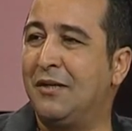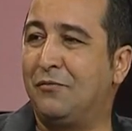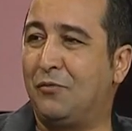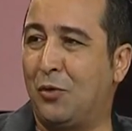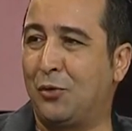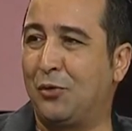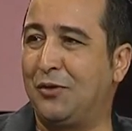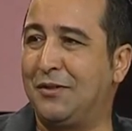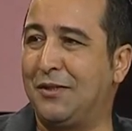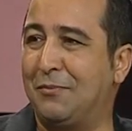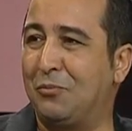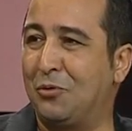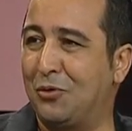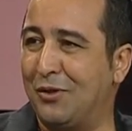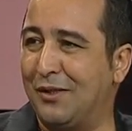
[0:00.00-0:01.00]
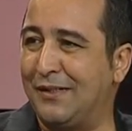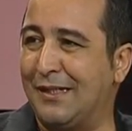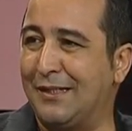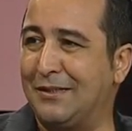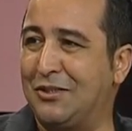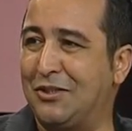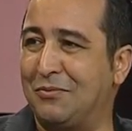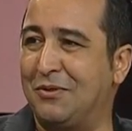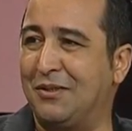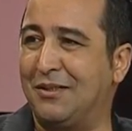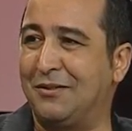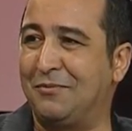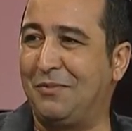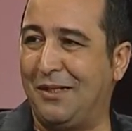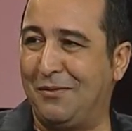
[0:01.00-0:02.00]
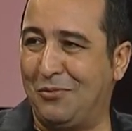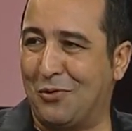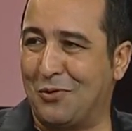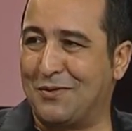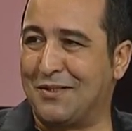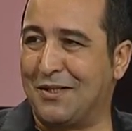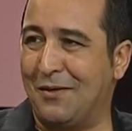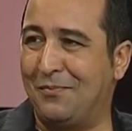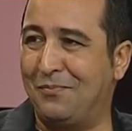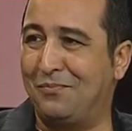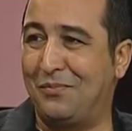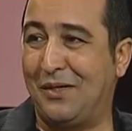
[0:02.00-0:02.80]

Bu günden bugüne de yanlış e, bilmiyorsam